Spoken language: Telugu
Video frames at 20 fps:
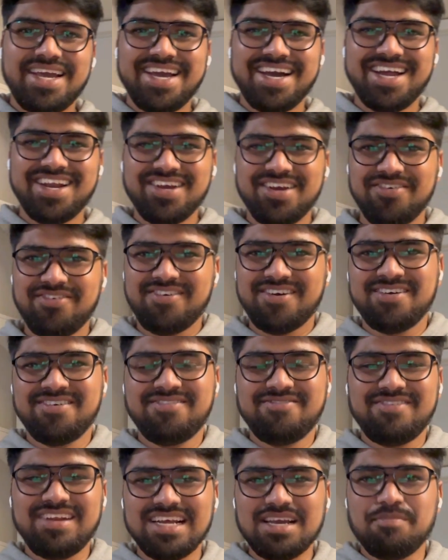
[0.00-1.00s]
హలో ఎవ్రీవన్
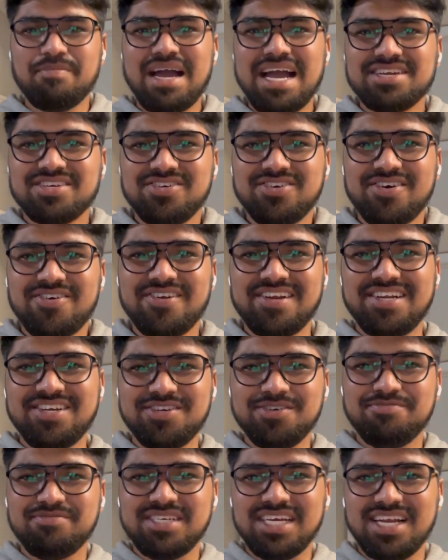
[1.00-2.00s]
వెల్కమ్ బ్యాక్ టు అవర్
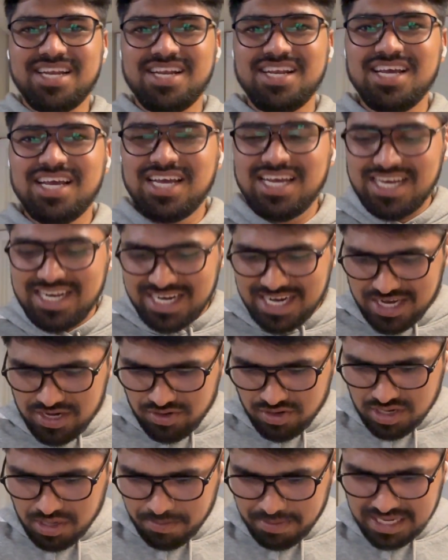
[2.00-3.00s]
యూట్యూబ్ ఛానల్ నన్ను
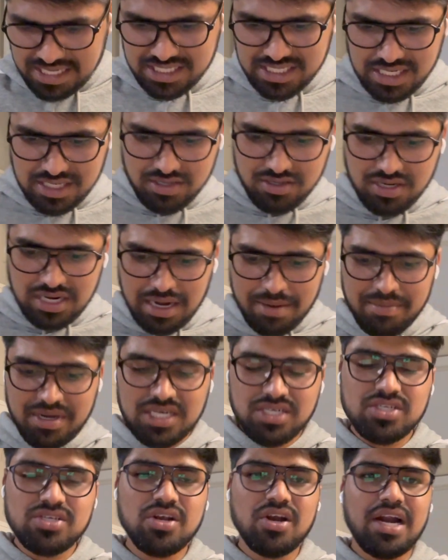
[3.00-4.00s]
ఒక పర్సన్
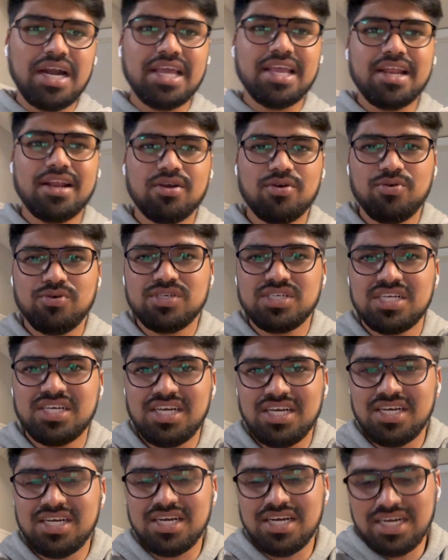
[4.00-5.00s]
కమెంట్స్లో అడిగిన క్వశ్చన్
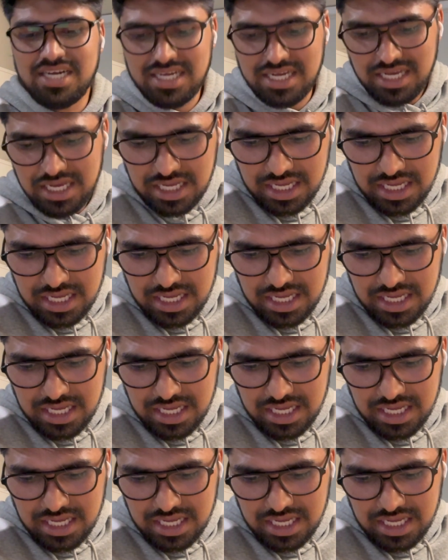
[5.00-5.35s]
ఏంటంటే